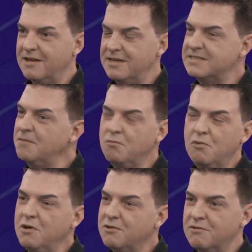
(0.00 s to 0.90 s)
isso é, é
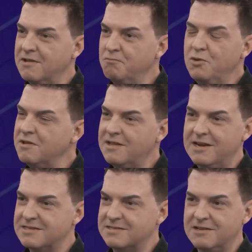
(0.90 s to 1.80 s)
muito, muito
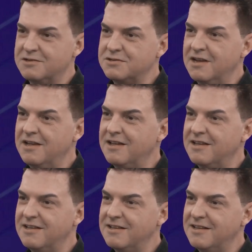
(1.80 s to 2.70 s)
interessante, né? Então, isso foi a